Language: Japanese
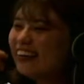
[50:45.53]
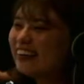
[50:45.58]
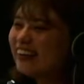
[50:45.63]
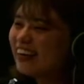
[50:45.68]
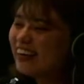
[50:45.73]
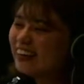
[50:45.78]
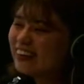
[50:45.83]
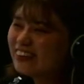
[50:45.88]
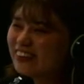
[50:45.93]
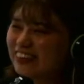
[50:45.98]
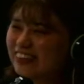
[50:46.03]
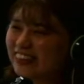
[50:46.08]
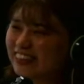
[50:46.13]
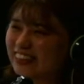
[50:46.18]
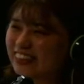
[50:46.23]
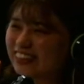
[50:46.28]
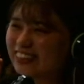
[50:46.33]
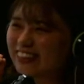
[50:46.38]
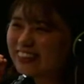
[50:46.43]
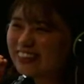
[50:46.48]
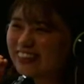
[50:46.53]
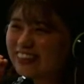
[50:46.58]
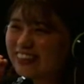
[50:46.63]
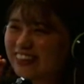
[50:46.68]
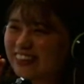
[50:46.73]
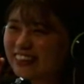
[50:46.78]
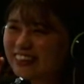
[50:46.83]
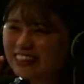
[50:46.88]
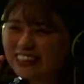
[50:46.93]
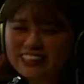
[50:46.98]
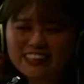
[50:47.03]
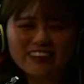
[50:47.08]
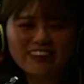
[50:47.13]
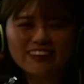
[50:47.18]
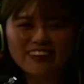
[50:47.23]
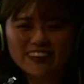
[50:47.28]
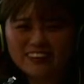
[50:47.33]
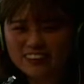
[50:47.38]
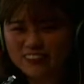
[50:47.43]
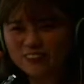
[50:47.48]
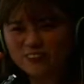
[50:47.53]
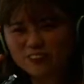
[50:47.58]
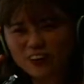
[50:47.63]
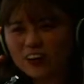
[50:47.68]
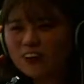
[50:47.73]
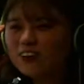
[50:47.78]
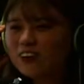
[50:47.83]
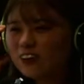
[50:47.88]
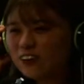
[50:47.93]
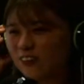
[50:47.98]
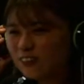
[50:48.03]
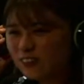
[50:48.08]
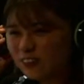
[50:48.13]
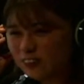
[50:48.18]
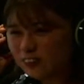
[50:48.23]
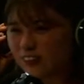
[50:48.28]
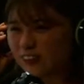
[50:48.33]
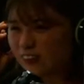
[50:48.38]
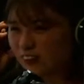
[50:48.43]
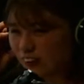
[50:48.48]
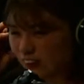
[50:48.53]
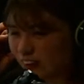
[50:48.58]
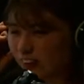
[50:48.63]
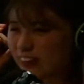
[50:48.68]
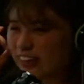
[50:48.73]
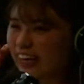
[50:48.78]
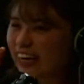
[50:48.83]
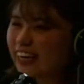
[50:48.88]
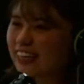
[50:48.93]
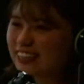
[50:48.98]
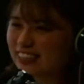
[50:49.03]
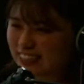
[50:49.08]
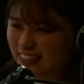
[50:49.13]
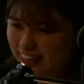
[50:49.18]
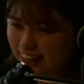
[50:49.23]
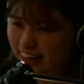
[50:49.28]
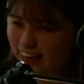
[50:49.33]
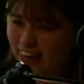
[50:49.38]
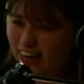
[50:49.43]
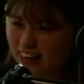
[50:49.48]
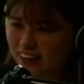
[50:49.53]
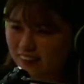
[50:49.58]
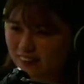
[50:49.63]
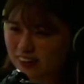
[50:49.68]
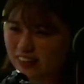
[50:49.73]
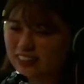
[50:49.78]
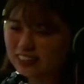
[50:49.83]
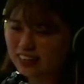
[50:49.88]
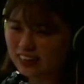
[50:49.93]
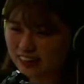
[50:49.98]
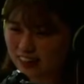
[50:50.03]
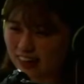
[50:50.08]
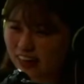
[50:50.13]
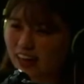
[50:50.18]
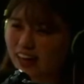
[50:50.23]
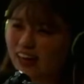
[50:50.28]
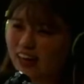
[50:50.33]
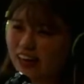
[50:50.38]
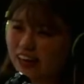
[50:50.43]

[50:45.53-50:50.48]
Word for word: あの、次、パフュームを流す機会がありましたらね、